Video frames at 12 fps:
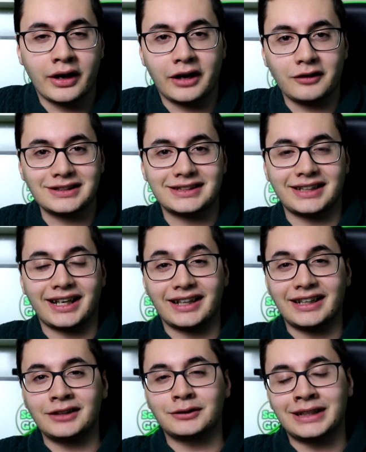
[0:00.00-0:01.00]
che cosa sta
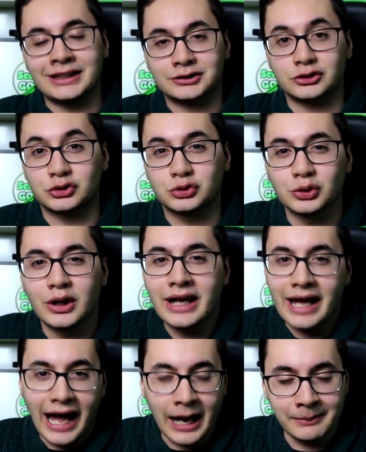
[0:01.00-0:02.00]
accadendo vendendo adesso su
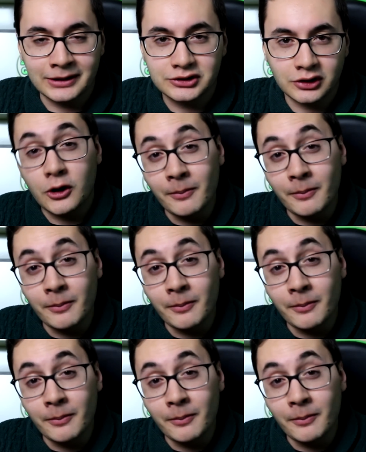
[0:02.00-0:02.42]
Amazon.